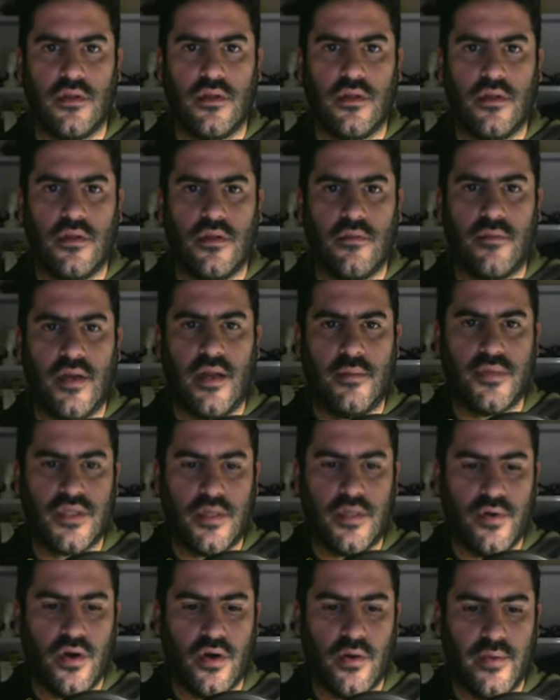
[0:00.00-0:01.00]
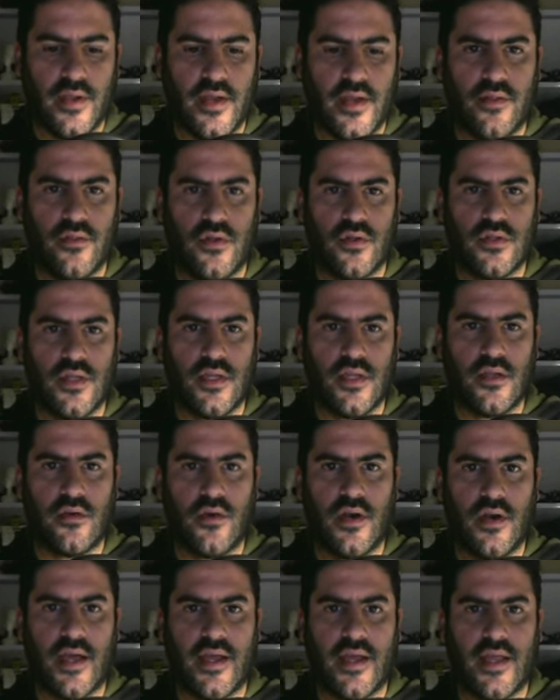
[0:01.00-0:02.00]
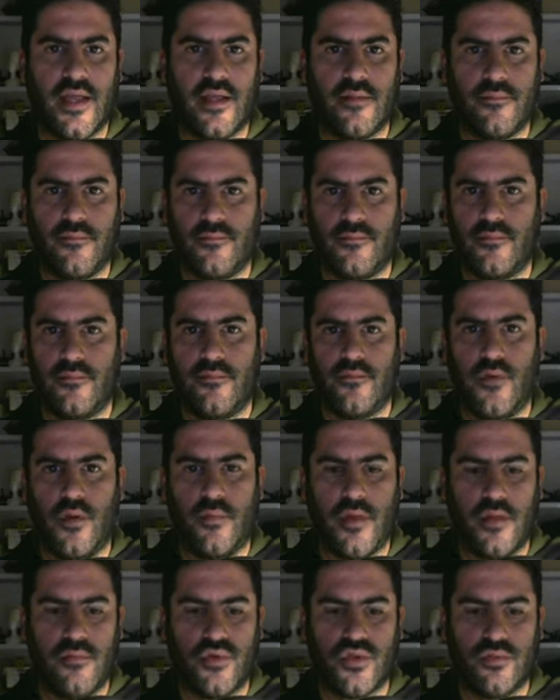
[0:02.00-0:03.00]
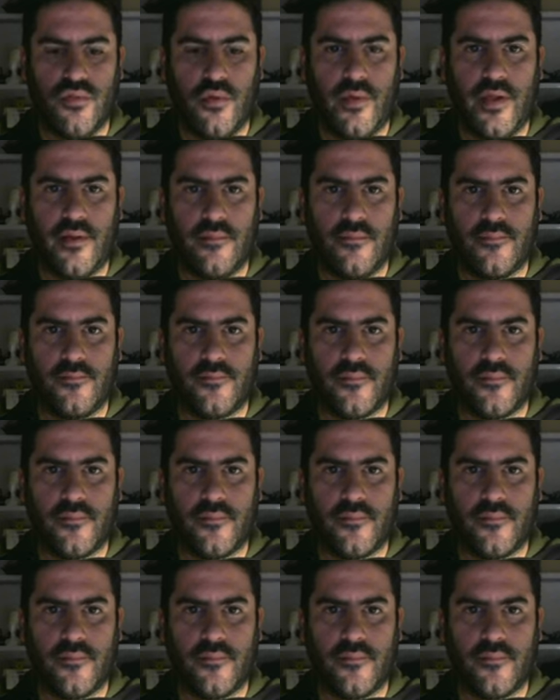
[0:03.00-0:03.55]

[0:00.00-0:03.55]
Vale, vamos a ponerlo bien grandote y con la G lo podemos mover.